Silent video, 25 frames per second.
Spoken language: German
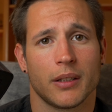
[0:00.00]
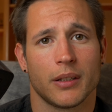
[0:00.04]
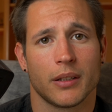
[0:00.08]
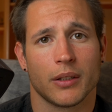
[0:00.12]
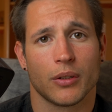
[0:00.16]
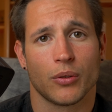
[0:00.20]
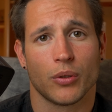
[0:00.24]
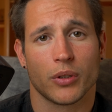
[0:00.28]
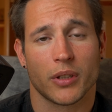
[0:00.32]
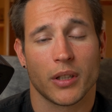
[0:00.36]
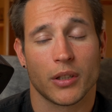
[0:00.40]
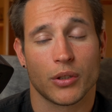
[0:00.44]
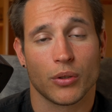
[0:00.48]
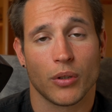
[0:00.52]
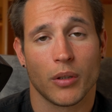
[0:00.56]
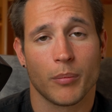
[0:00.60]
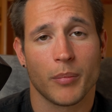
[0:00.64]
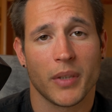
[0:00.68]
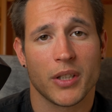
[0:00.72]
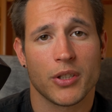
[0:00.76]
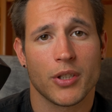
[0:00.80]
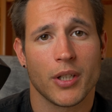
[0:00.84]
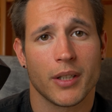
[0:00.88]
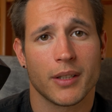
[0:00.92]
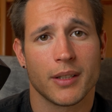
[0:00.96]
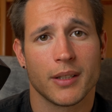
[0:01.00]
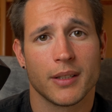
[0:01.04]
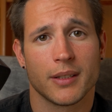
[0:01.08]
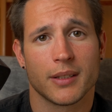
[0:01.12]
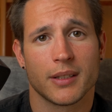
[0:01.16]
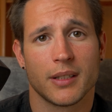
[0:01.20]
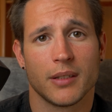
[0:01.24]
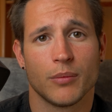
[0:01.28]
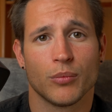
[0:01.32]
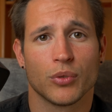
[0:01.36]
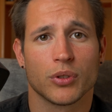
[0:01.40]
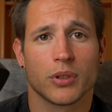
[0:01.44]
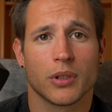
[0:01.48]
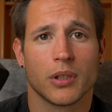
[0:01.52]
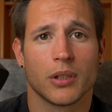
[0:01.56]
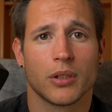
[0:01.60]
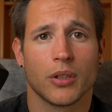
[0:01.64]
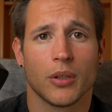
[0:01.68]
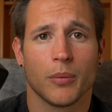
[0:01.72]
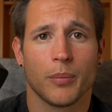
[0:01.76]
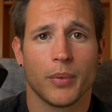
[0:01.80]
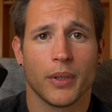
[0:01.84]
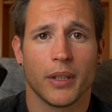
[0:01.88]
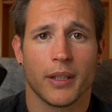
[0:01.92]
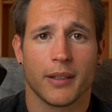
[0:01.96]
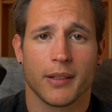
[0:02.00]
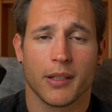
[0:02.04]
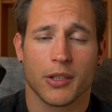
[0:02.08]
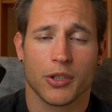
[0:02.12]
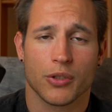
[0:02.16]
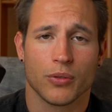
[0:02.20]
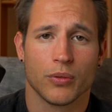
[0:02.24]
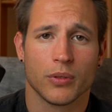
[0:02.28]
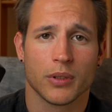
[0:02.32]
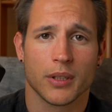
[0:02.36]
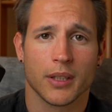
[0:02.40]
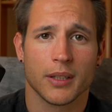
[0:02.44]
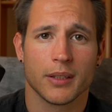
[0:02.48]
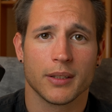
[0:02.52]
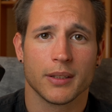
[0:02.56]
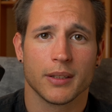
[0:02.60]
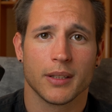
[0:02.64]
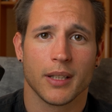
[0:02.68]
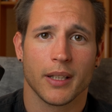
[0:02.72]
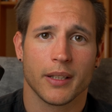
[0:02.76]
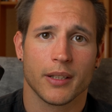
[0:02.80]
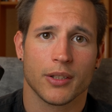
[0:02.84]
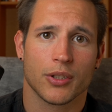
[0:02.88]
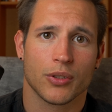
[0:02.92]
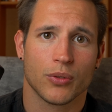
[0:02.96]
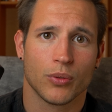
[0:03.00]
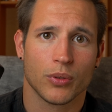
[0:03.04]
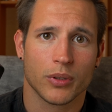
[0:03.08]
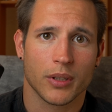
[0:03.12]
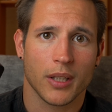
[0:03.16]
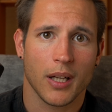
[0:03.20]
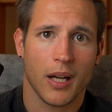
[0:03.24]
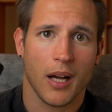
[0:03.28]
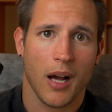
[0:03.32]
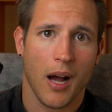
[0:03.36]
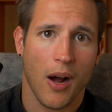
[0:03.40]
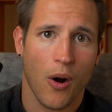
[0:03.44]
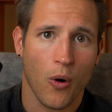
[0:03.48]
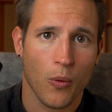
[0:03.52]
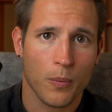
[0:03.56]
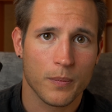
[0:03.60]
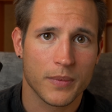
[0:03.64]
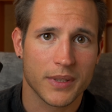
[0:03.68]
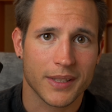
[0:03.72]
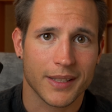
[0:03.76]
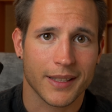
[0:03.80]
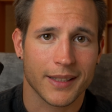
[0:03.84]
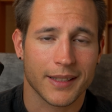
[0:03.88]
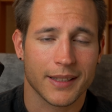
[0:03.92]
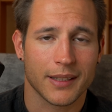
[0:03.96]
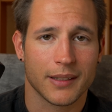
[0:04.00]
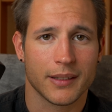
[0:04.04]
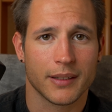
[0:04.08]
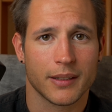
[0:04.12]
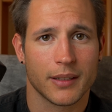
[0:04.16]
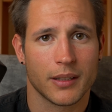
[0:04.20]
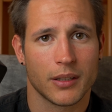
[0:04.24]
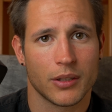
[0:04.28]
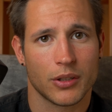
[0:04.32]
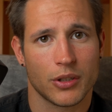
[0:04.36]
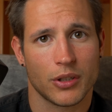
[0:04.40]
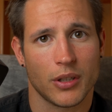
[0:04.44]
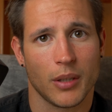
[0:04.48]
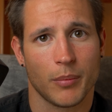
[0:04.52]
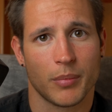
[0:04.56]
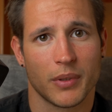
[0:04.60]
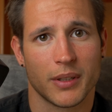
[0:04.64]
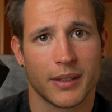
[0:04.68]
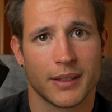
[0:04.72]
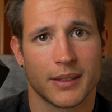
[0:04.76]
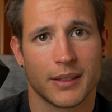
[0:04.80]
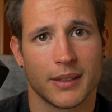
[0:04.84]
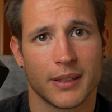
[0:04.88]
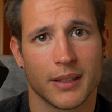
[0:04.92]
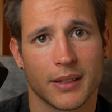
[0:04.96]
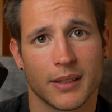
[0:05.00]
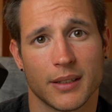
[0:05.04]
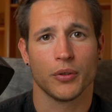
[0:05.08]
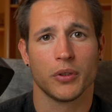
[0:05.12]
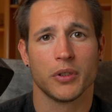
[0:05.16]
Die Rotatorenmanschette ist die Muskelgruppe an der Schulter, die deine Schulter hauptsächlich stabilisiert.